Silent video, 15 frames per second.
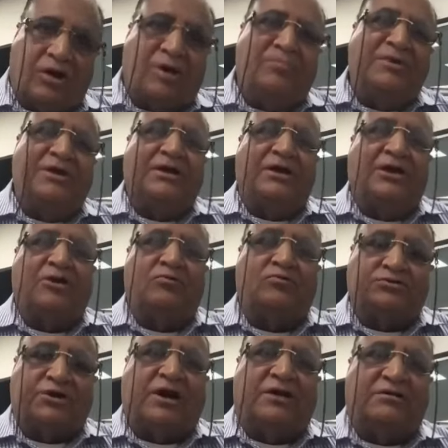गमी के लिए
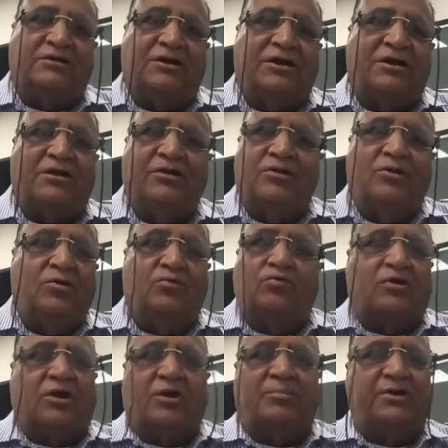गुजारते हैं
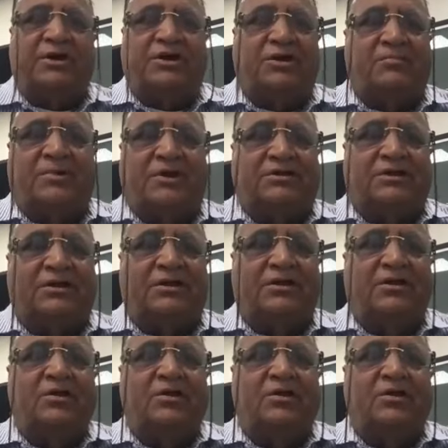वो कभी नहीं मरते